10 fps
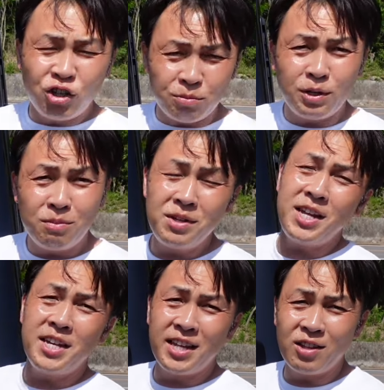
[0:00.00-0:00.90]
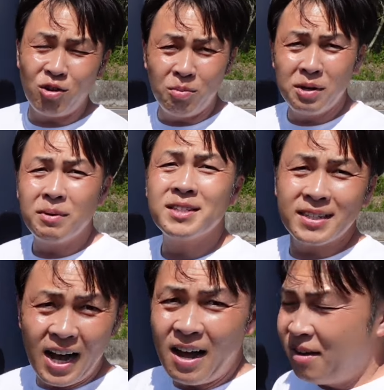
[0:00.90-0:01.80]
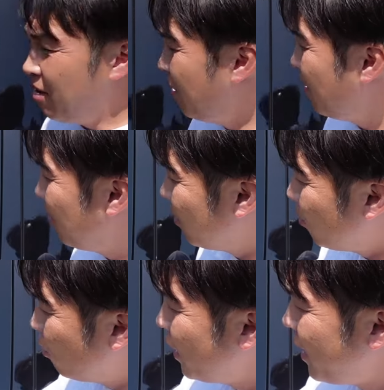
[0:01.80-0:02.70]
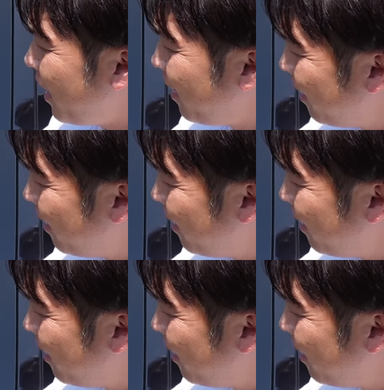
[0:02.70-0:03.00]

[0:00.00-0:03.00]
ルーム見ていきたいと思いますが、これね、